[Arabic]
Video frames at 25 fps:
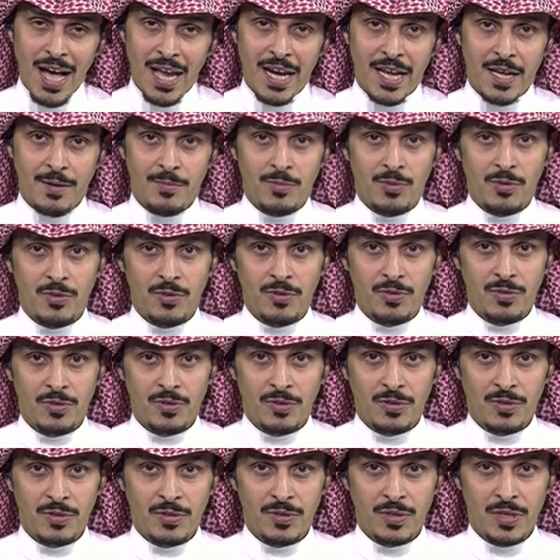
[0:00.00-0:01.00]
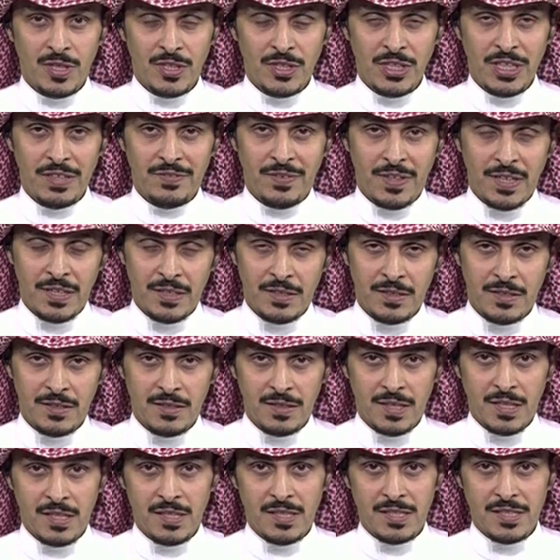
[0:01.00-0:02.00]
اله ابو لطيفه
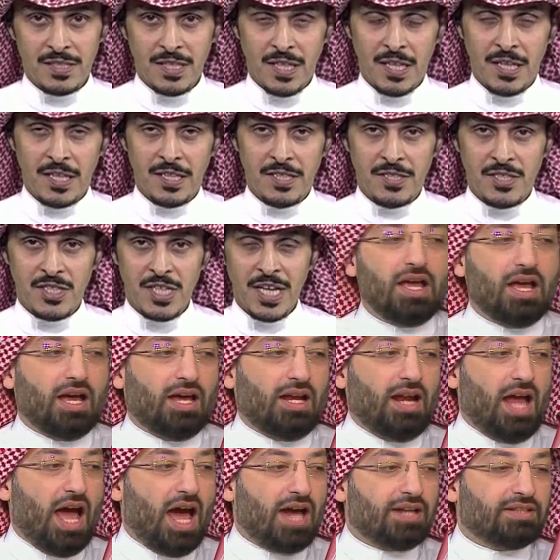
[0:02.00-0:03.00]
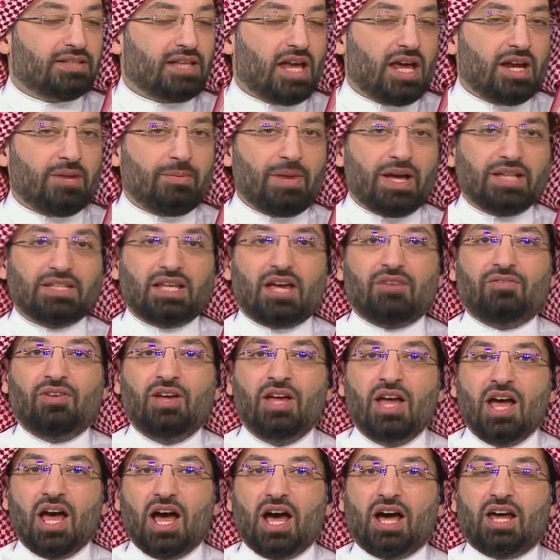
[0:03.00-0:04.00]
وكمان الانسان, الإنسان الحارس يعني انا ما
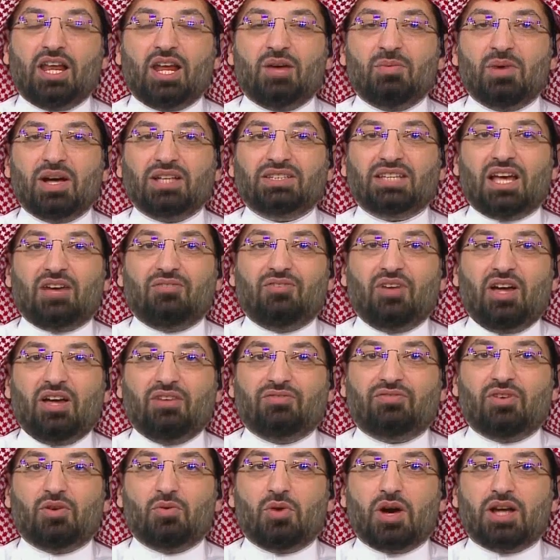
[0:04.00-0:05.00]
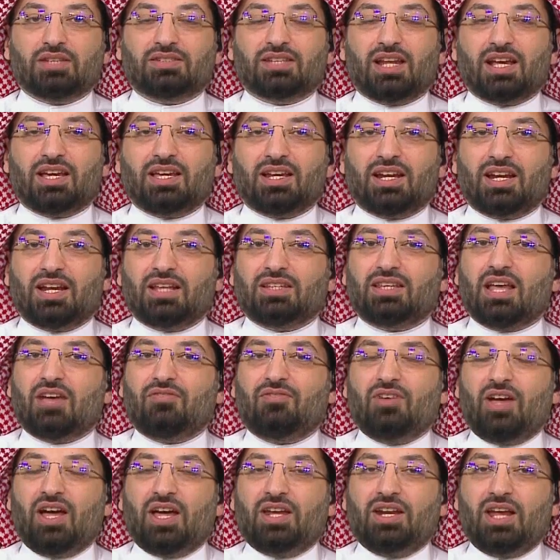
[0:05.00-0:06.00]
دافع انا ما دافع عن فواز لكن انا
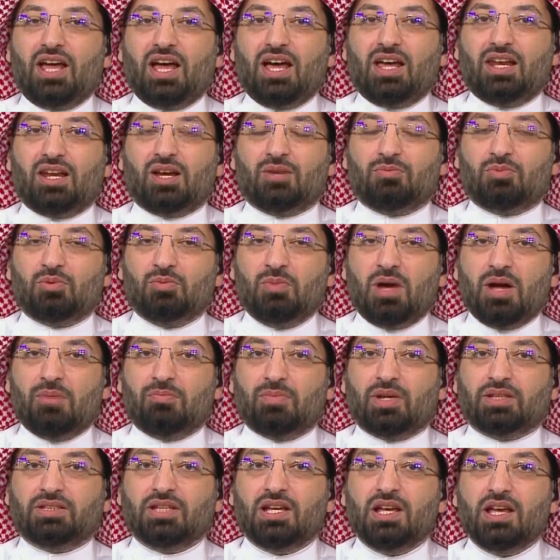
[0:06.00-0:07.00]
دافع عن حاله ابو محمد